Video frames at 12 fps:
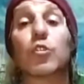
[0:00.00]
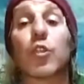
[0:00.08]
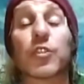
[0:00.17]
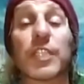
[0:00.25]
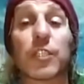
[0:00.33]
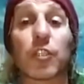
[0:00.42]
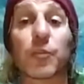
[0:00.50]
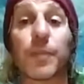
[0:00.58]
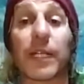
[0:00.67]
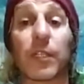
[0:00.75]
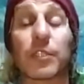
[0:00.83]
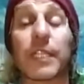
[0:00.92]
Todos esos
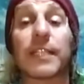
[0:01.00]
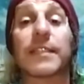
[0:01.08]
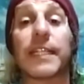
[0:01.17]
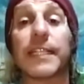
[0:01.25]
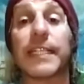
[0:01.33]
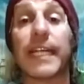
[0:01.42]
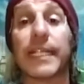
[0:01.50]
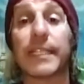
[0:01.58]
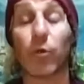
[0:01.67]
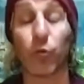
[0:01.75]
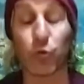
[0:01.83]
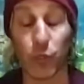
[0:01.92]
perros
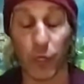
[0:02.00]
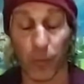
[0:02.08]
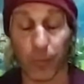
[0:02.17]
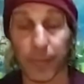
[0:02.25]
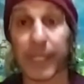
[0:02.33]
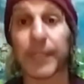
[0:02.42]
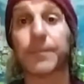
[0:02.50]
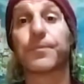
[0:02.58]
tenían un nombre.